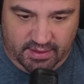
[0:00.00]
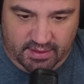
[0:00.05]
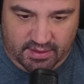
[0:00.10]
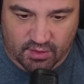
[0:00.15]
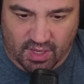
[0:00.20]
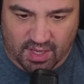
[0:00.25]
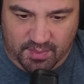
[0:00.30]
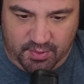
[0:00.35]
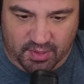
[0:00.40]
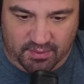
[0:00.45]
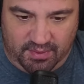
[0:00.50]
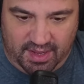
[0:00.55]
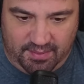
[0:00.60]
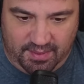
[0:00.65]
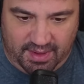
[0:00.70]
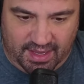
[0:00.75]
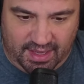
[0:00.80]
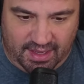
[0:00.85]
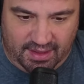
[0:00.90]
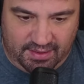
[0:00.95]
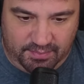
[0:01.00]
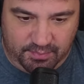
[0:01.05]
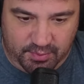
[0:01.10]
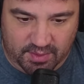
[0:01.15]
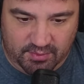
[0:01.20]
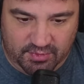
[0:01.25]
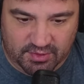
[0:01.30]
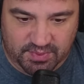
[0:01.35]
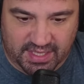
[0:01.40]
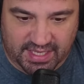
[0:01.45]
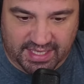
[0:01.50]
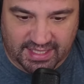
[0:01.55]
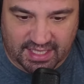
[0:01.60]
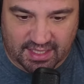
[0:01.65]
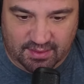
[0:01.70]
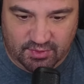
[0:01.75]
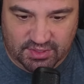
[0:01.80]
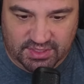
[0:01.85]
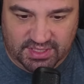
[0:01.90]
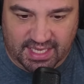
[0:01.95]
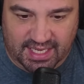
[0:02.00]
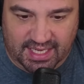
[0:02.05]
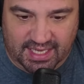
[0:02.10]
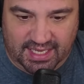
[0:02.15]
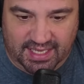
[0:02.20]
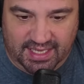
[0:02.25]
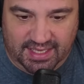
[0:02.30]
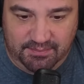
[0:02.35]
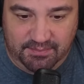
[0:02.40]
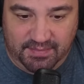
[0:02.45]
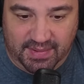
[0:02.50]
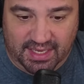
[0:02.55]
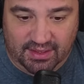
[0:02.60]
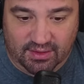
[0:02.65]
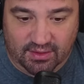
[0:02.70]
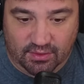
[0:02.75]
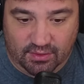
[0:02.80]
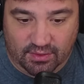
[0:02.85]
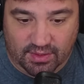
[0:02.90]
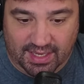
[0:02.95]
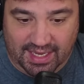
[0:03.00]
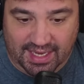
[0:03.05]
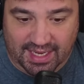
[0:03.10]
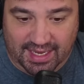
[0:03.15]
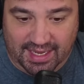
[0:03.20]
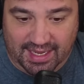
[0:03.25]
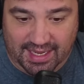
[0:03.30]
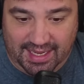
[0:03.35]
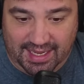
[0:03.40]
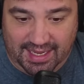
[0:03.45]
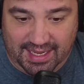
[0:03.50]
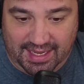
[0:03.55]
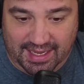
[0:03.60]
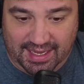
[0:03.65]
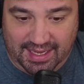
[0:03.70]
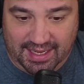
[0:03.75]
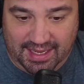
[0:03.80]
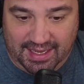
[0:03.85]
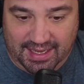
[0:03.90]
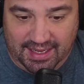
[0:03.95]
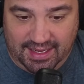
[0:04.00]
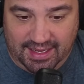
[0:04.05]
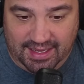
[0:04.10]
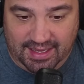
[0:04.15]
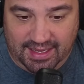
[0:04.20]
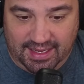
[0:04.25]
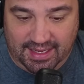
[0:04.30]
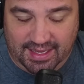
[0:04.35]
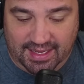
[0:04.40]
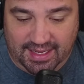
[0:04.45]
no hay problema, podemos ver que tenemos ya en mano a,